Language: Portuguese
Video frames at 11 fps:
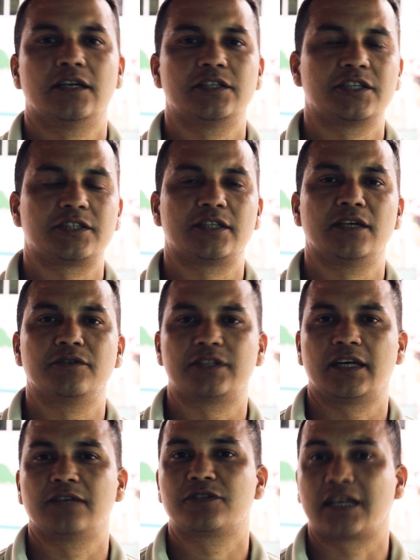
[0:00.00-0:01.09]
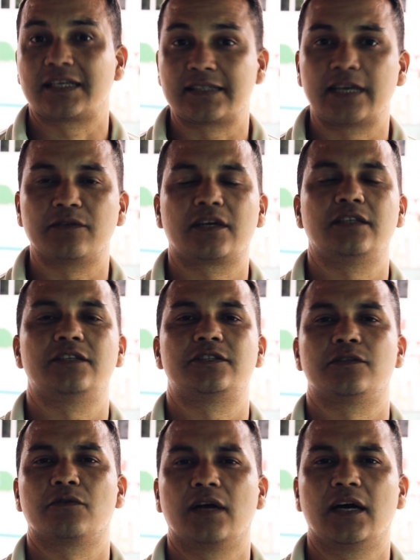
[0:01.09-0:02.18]
a gestão está nos trazendo aqui
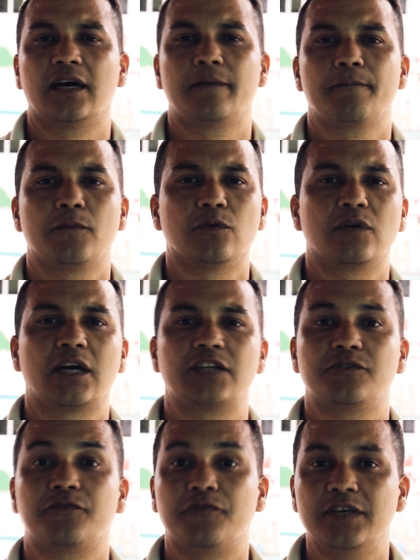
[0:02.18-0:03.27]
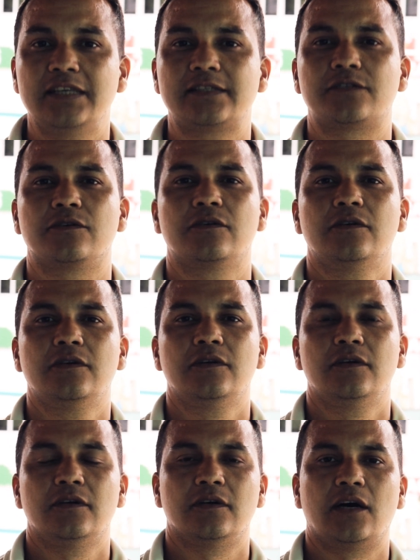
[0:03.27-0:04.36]
neste lugar, um lugar difícil,
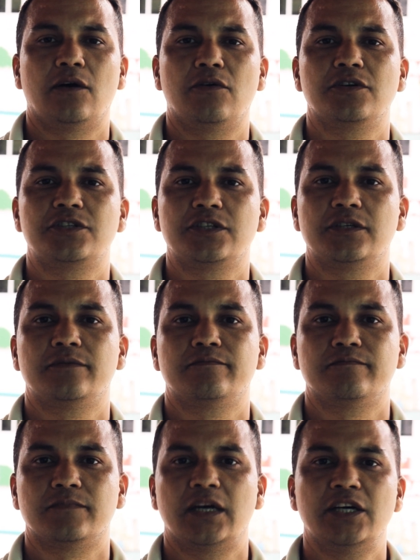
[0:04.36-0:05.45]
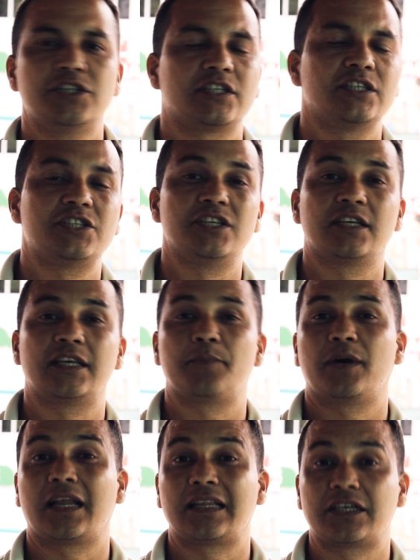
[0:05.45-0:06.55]
onde antes a gente tinha que ir
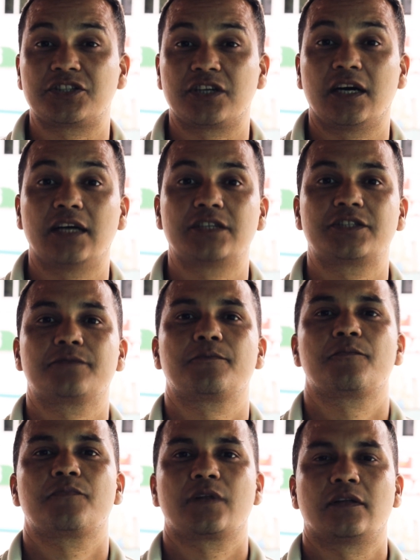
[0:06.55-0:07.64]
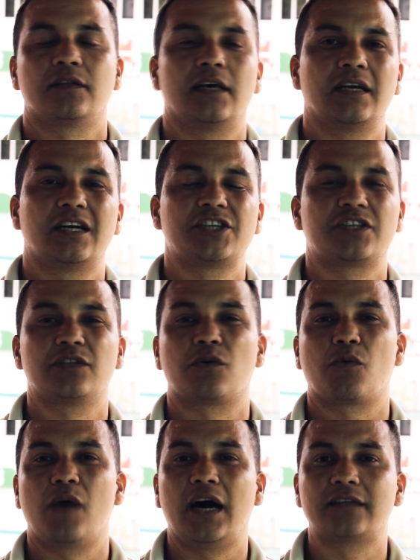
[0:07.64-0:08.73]
para Najás, né, gastando
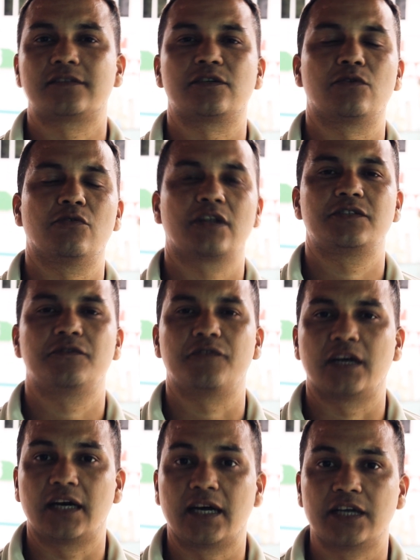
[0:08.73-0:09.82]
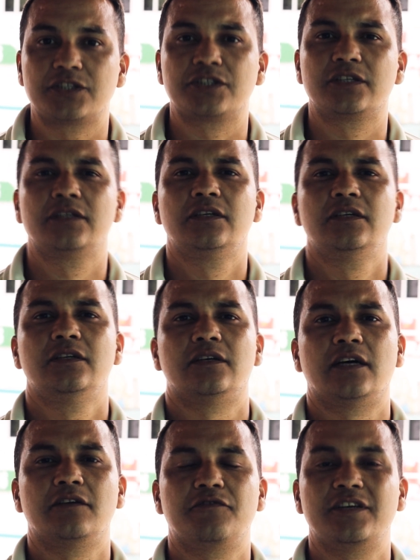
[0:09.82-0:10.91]
4, 5 horas de viagem,
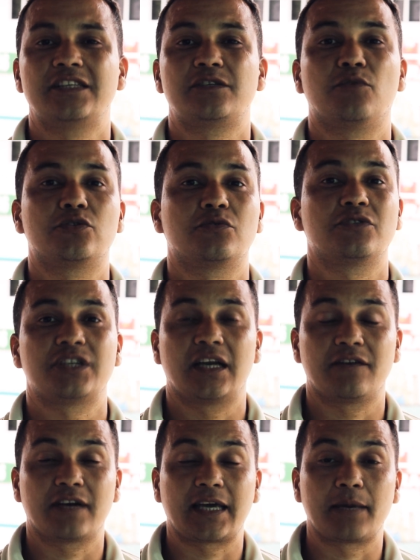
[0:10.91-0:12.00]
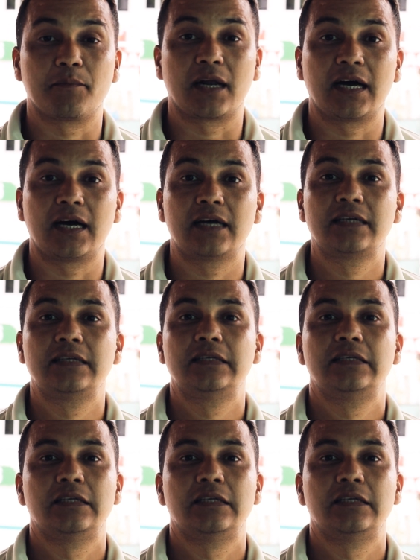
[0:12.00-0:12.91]
às vezes o motor chegava a quebrar,